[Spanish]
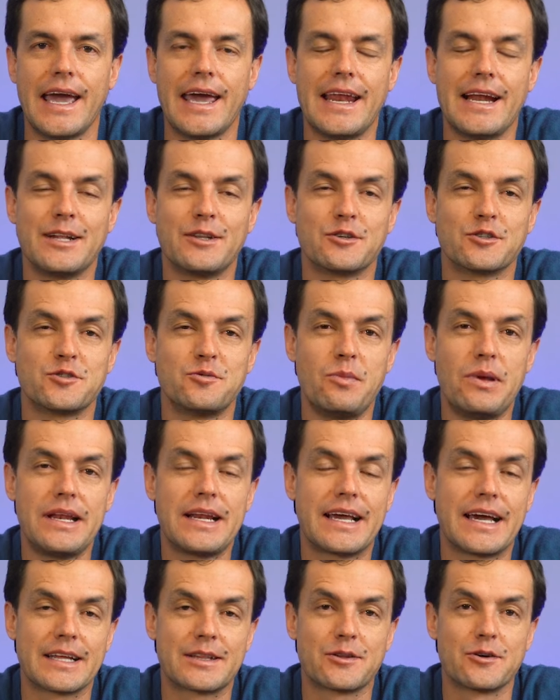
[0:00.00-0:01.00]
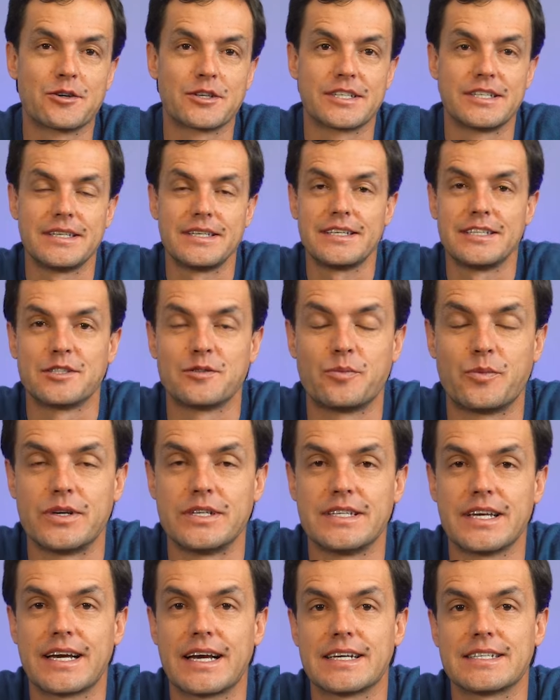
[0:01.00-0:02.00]
En el 2014,
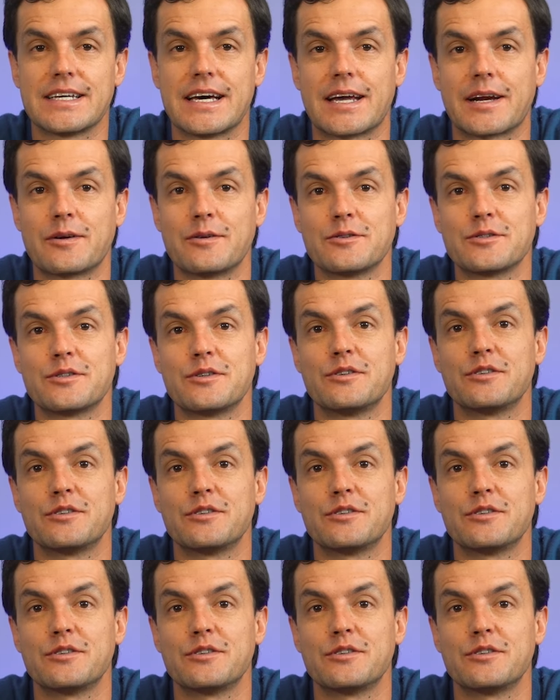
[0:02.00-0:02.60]
después de casarnos,